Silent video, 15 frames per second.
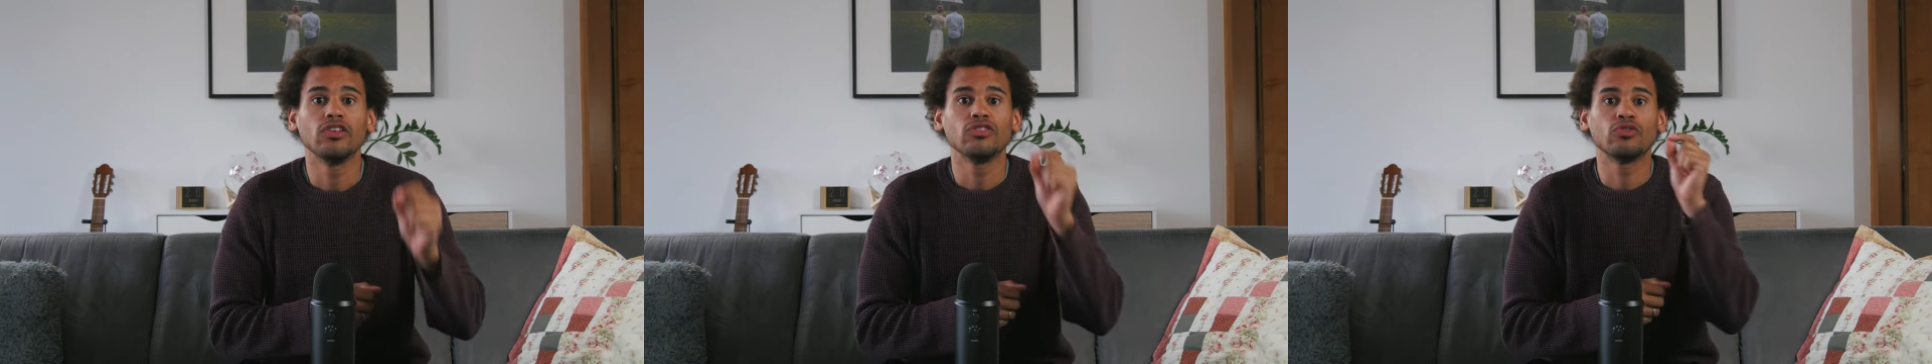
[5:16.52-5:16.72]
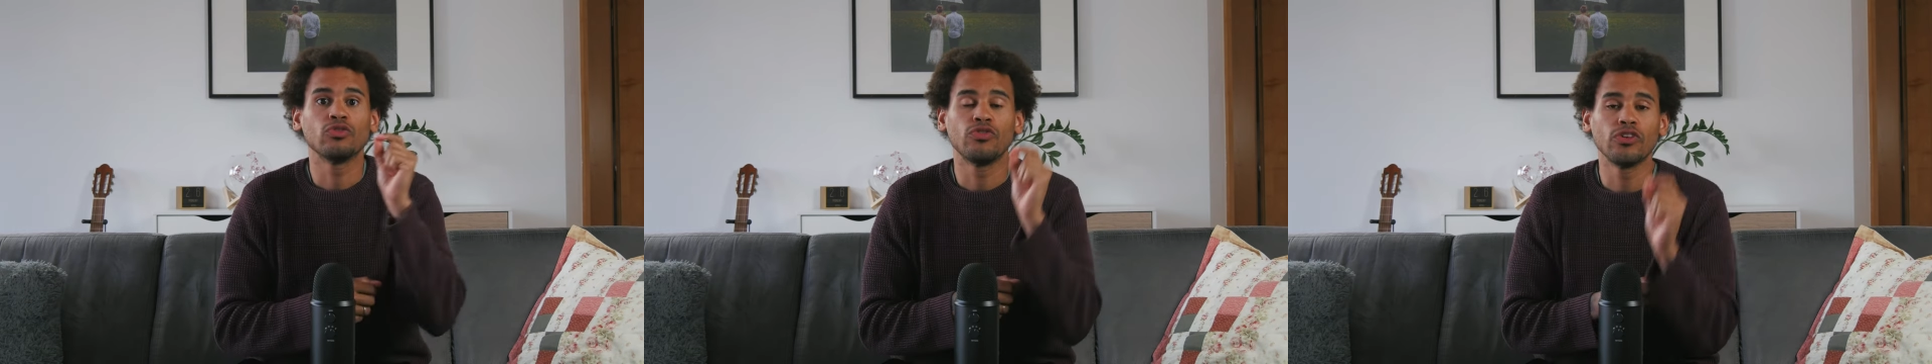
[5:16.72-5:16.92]

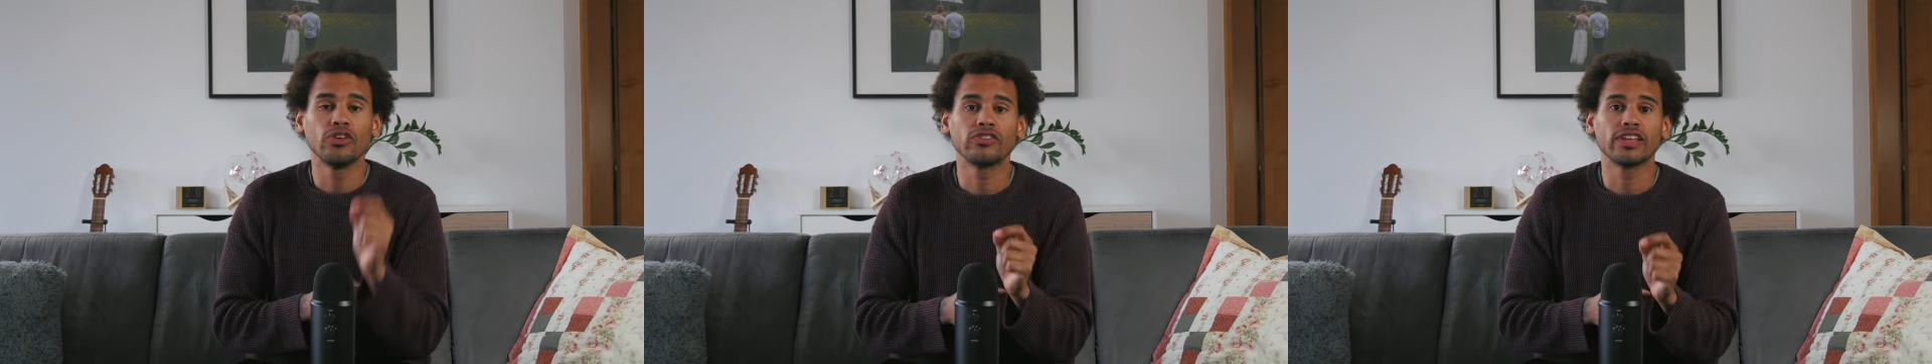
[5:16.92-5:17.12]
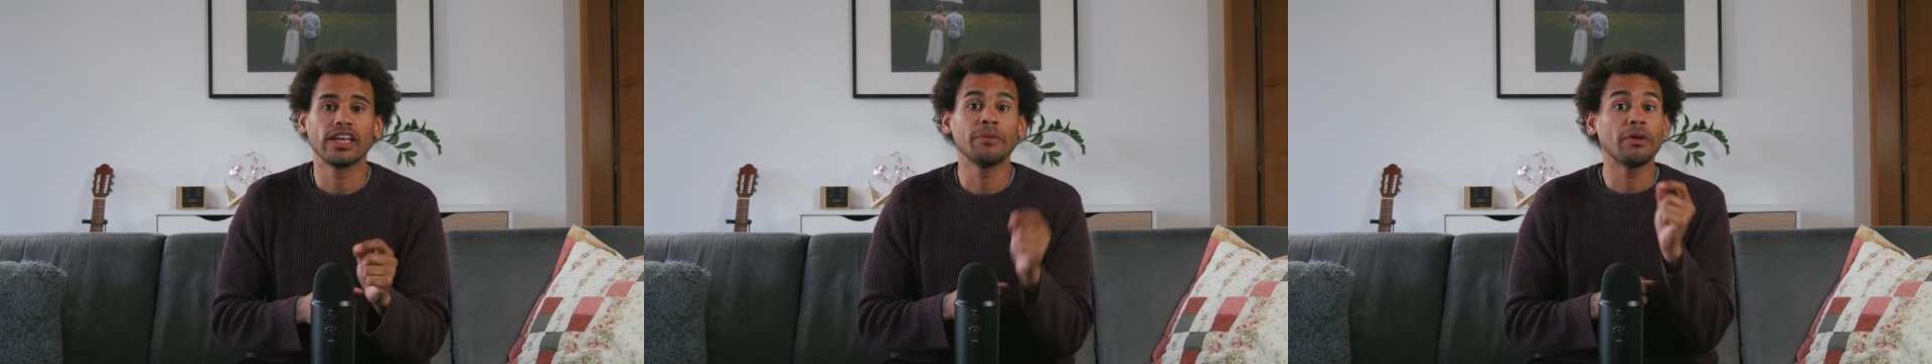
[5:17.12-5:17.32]
du
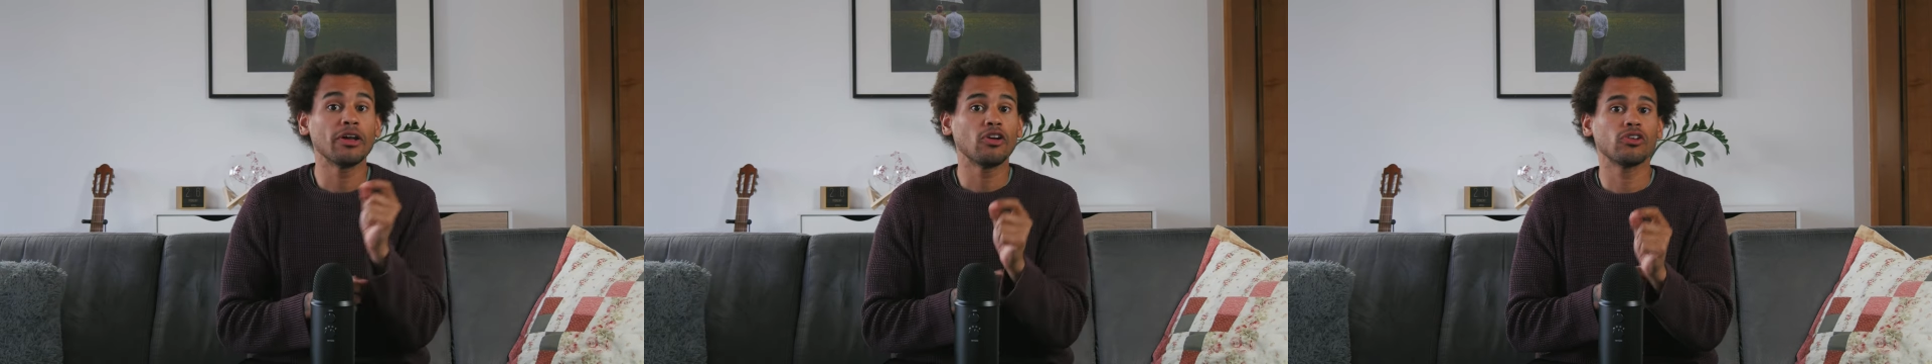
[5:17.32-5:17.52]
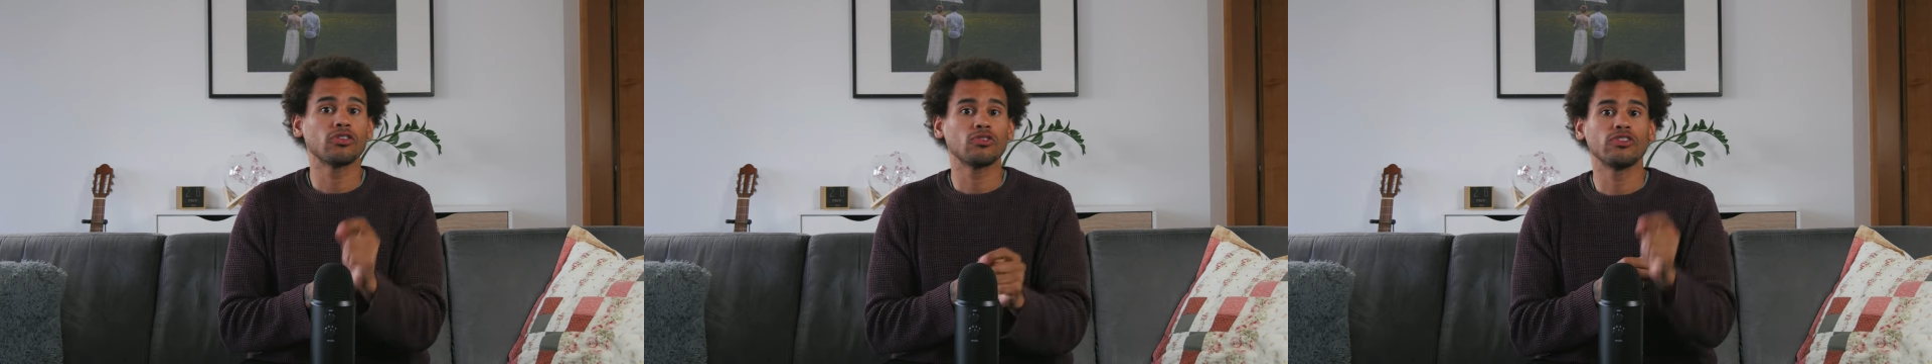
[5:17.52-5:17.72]
wirst immer
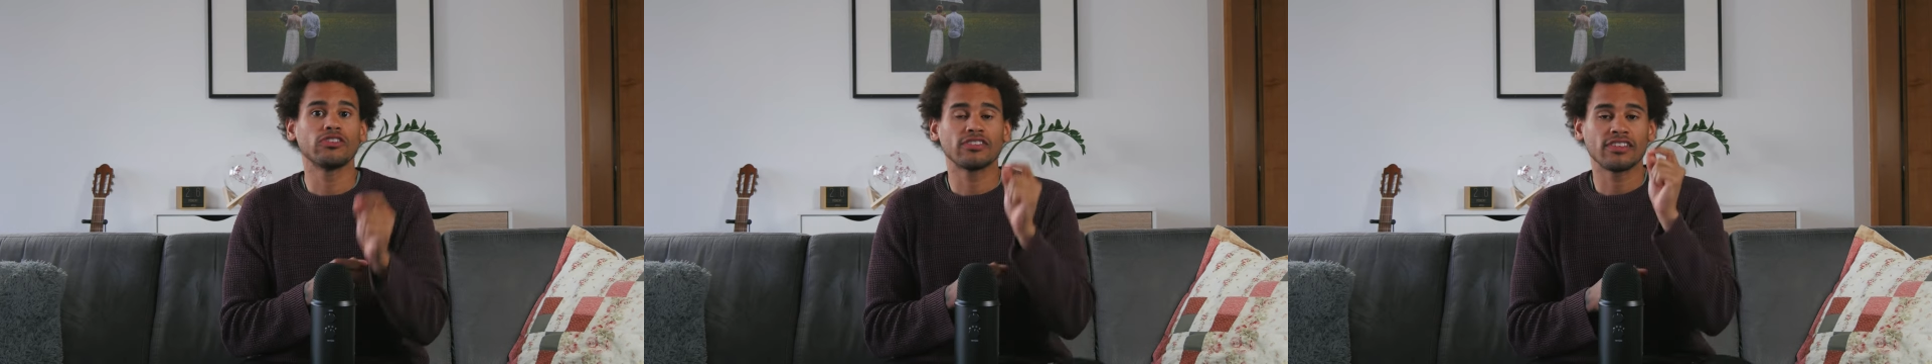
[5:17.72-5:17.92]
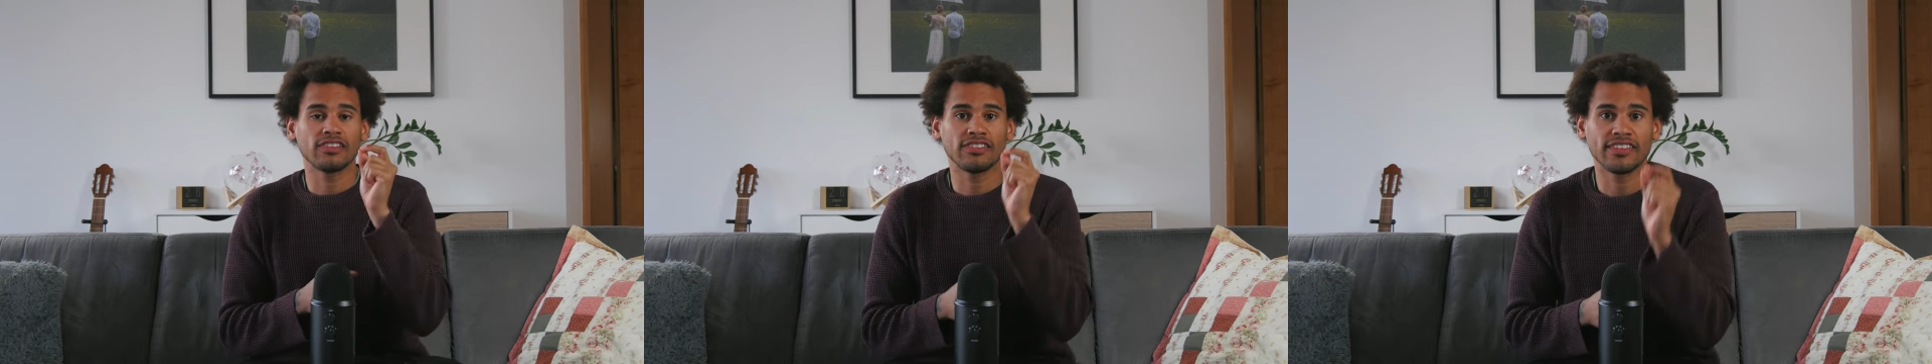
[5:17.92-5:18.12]
noch
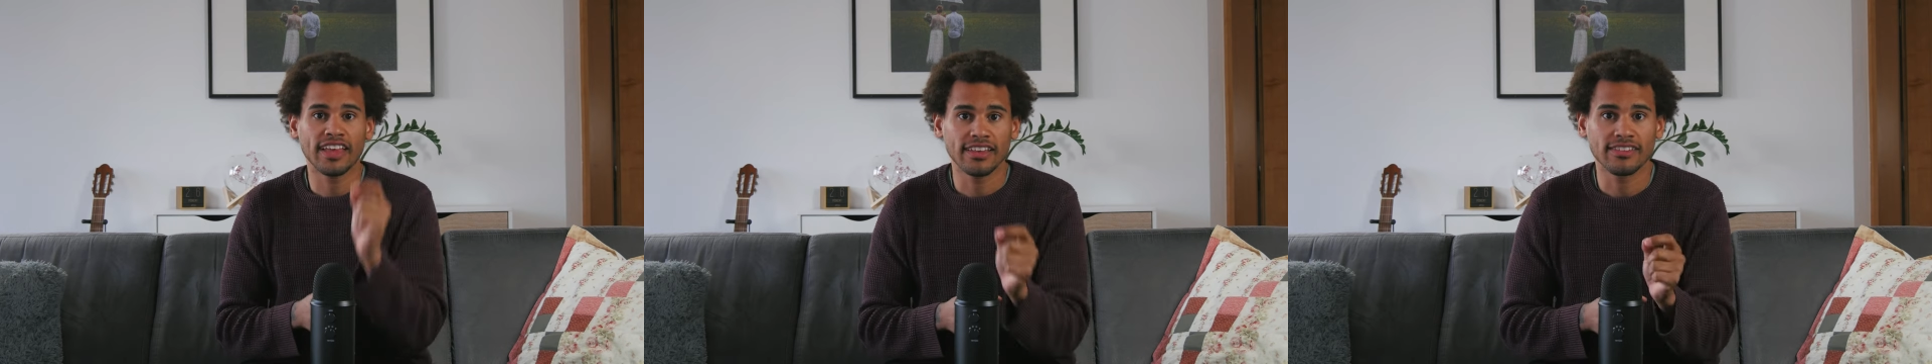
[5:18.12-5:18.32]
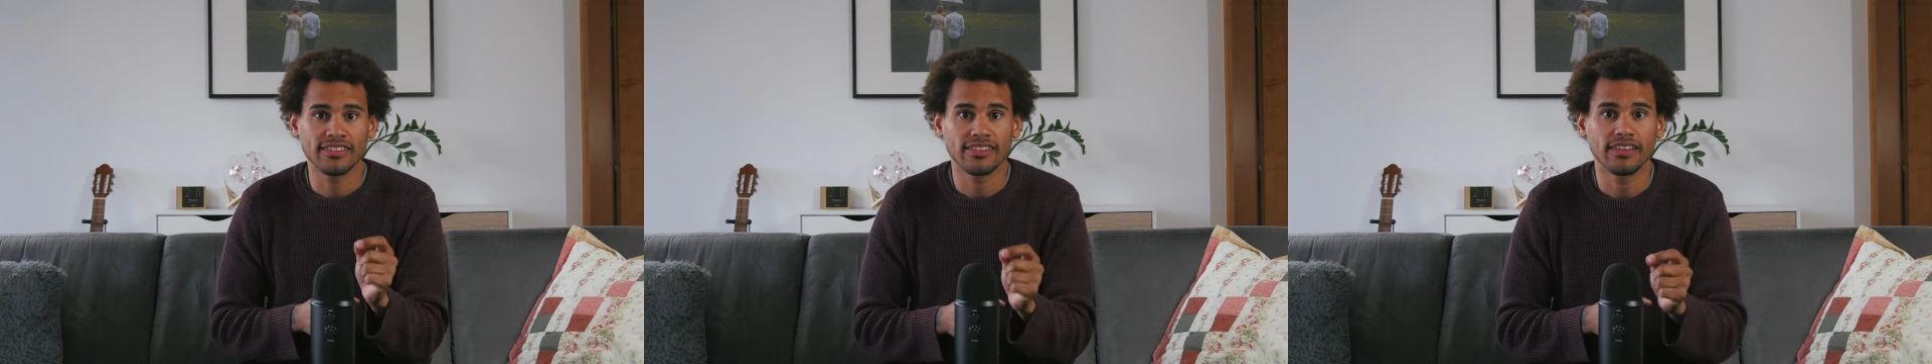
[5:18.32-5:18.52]
durchs
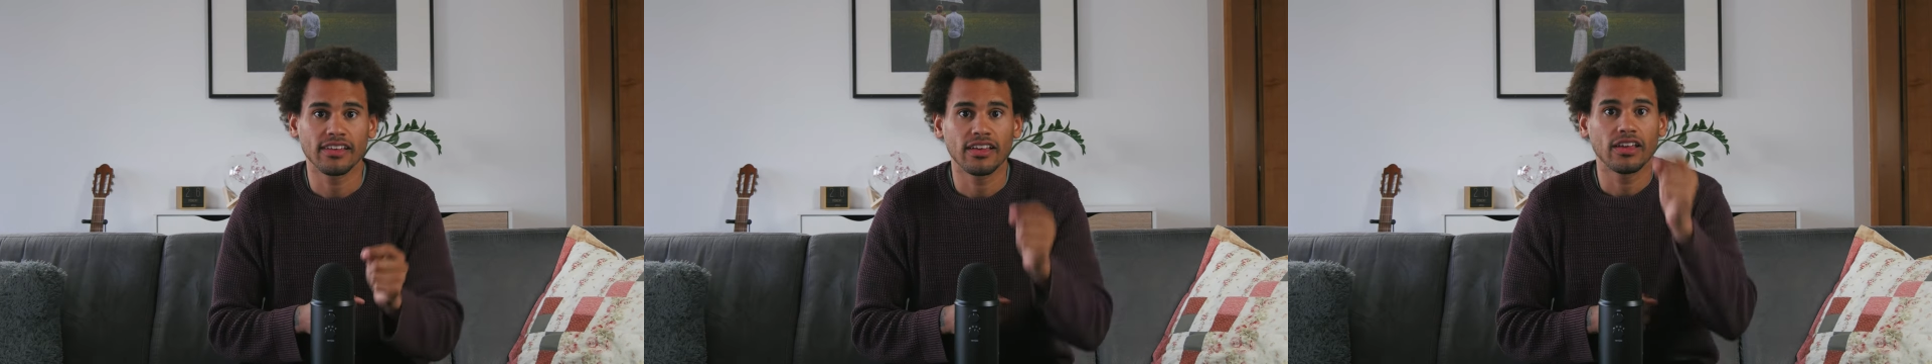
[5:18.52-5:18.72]
Gesetz